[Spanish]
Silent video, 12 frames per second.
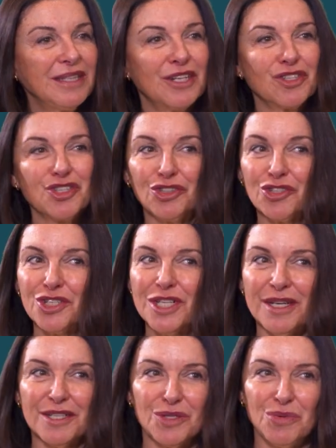de nosotros
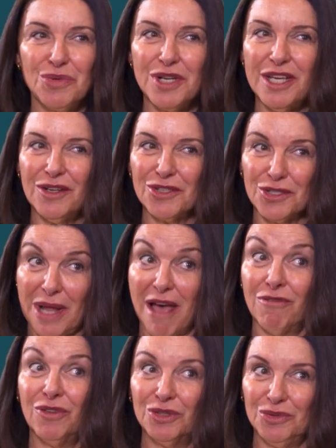seres únicos,
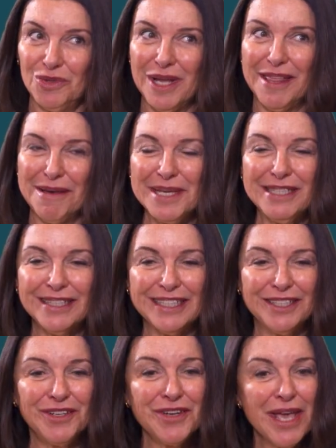
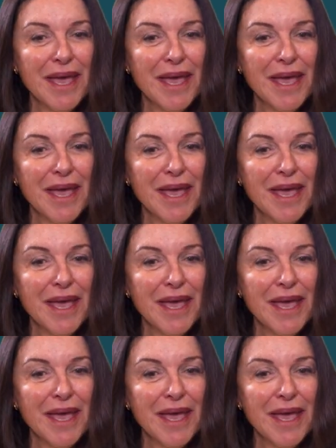afortunadamente. ¿no?